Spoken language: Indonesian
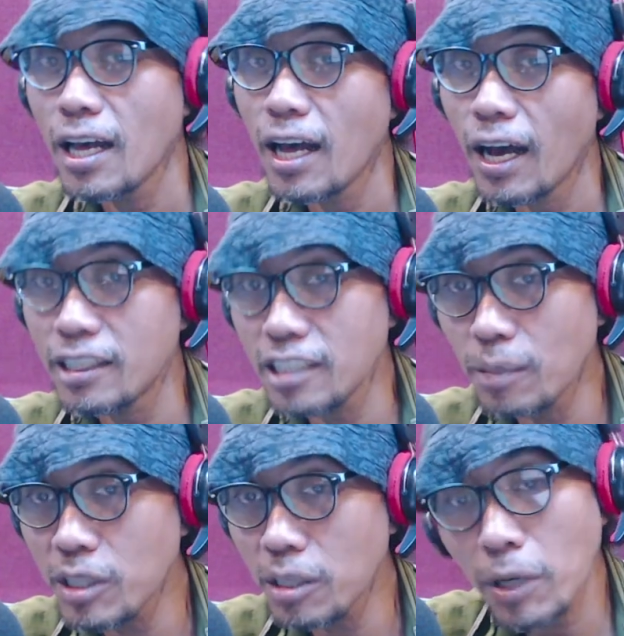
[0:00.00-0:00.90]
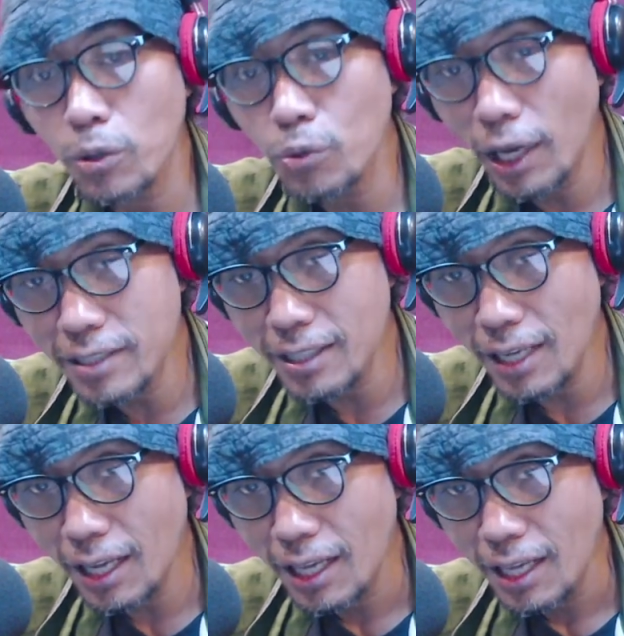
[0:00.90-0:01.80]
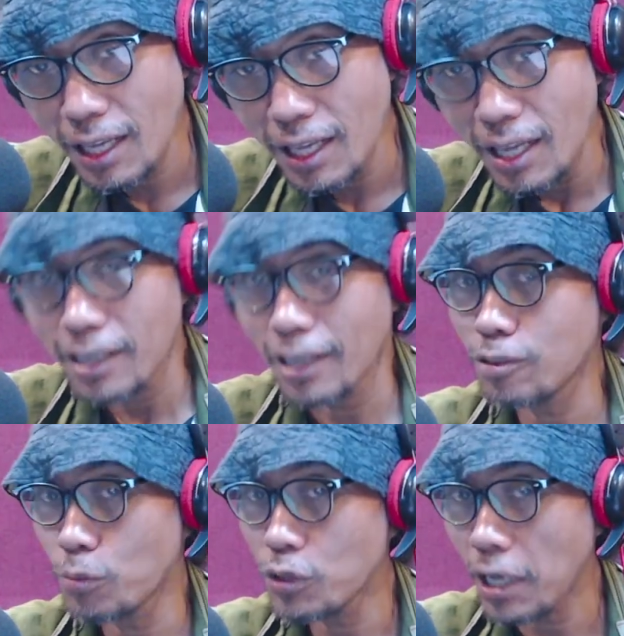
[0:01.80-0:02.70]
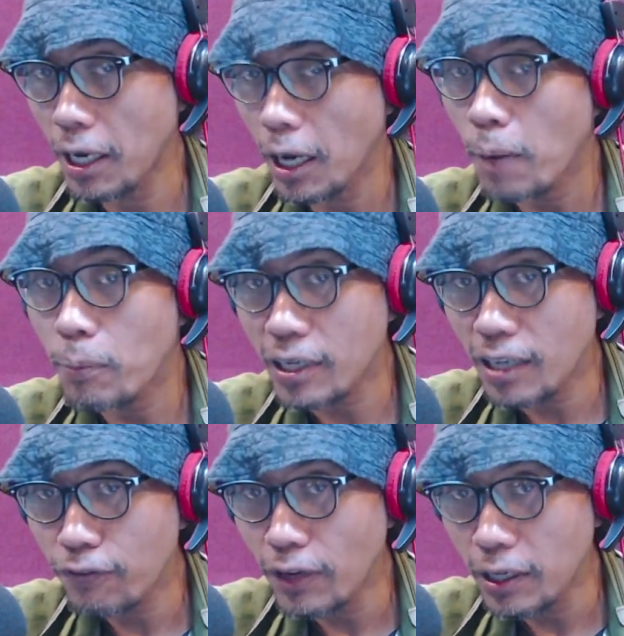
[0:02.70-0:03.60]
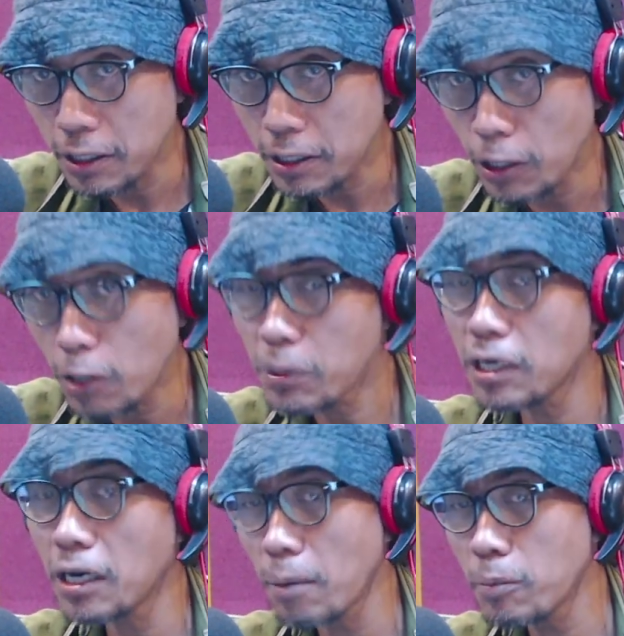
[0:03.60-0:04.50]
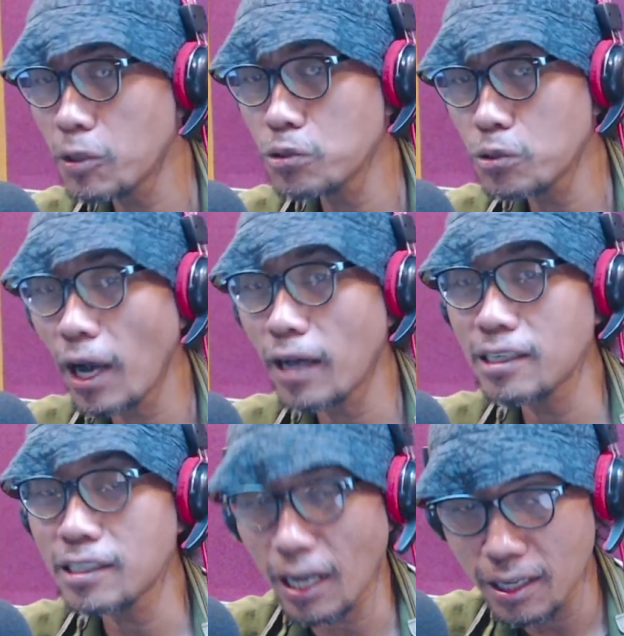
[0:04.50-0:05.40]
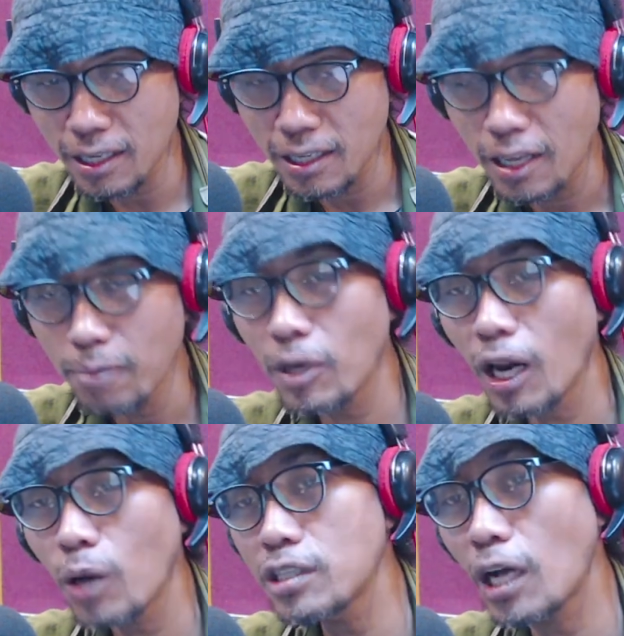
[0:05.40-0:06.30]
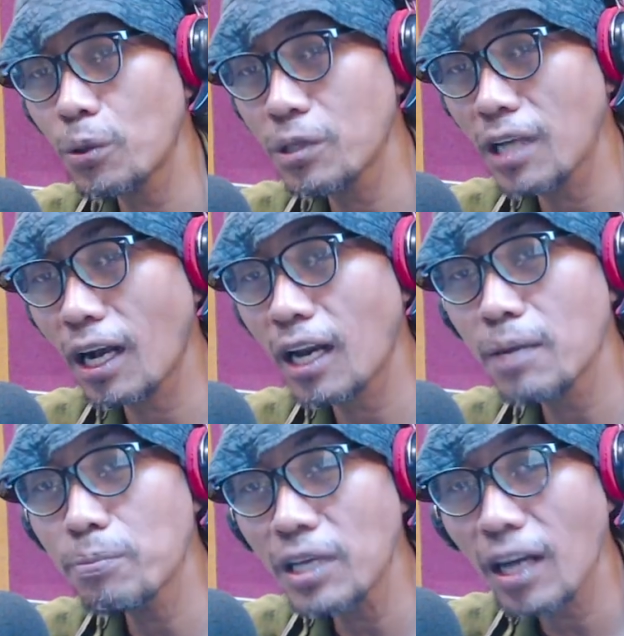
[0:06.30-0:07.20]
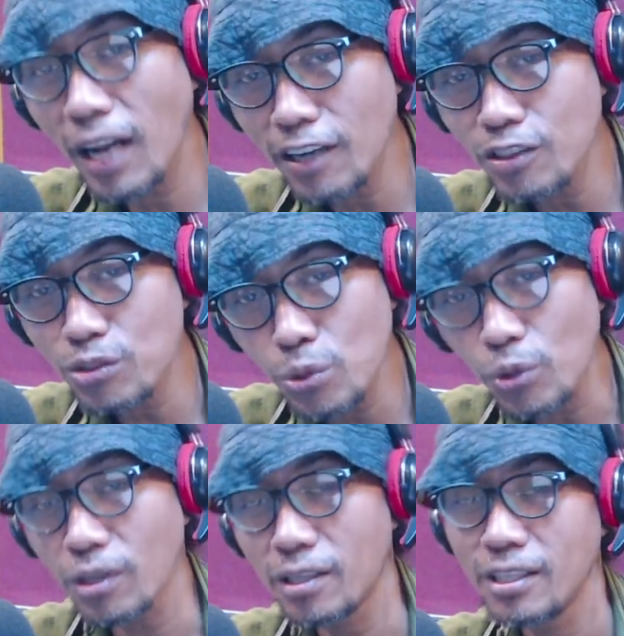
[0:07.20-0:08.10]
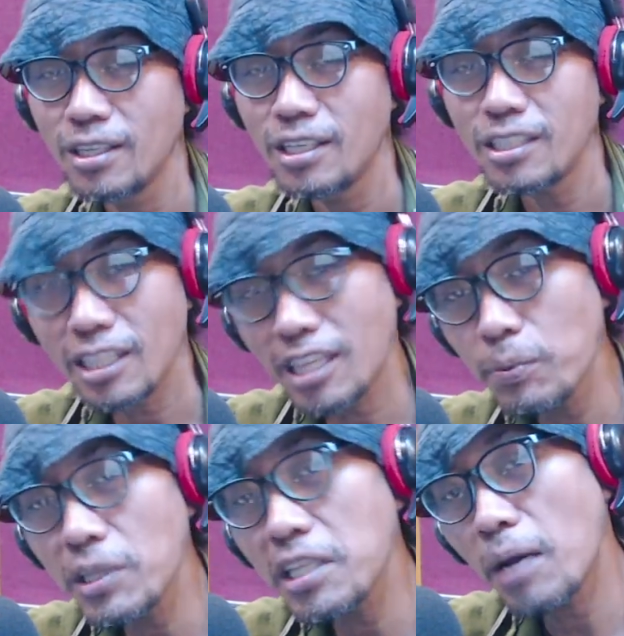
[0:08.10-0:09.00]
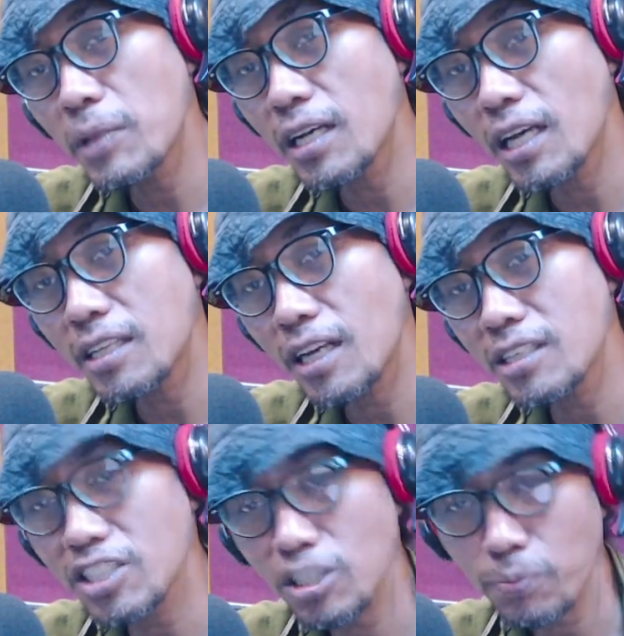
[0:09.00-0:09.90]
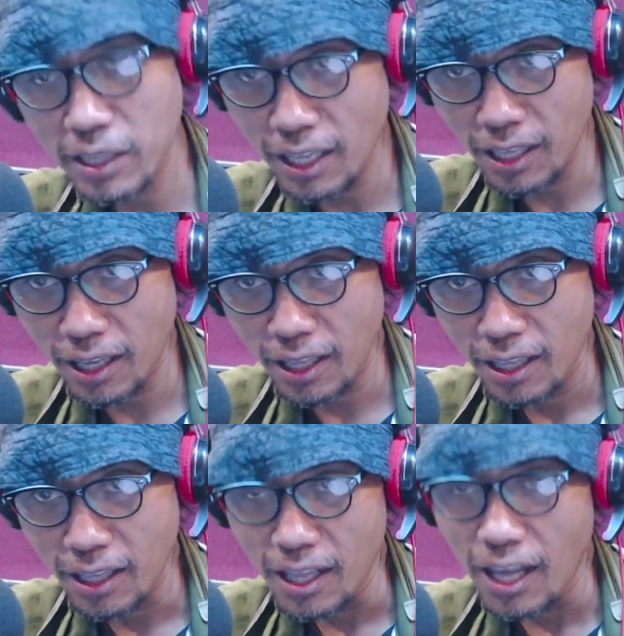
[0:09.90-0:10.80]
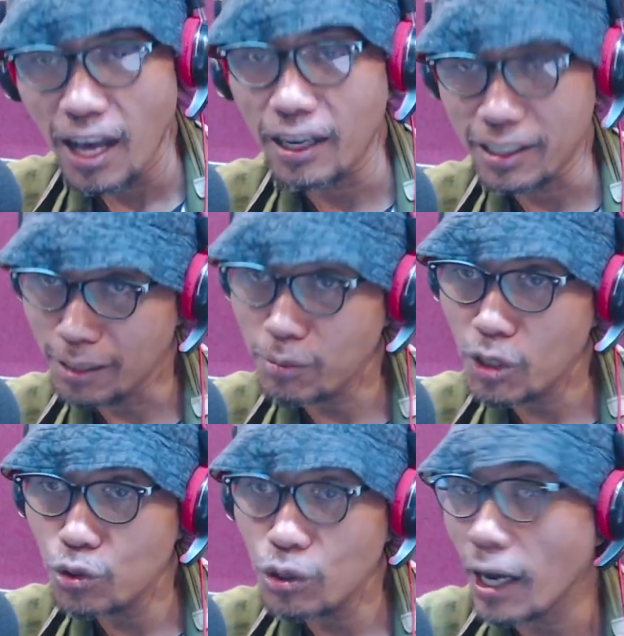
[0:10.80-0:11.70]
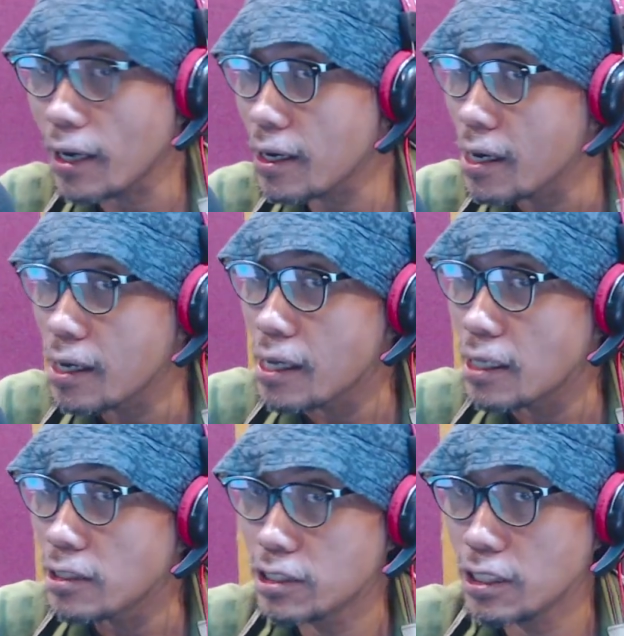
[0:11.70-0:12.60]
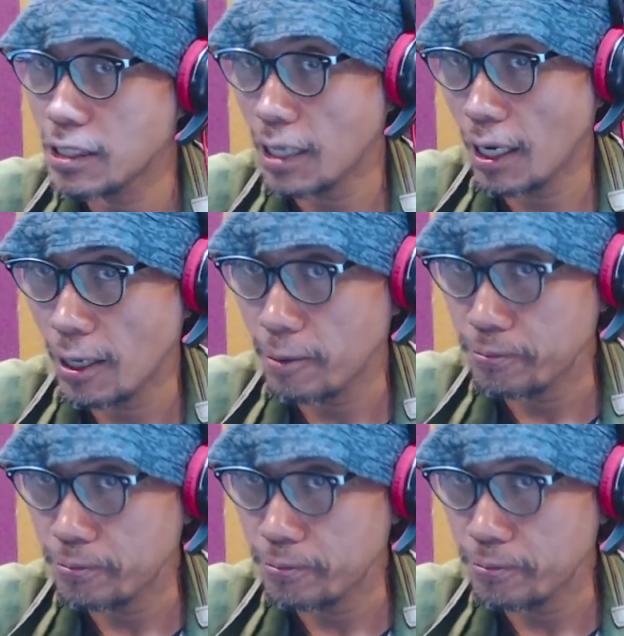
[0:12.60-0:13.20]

hanya menerima gula saja. Nah, semut yang berkafein ini bergerak menuju hadiah melalui jalur yang lebih langsung, tetapi tidak meningkatkan kecepatannya. Hal ini menunjukkan jika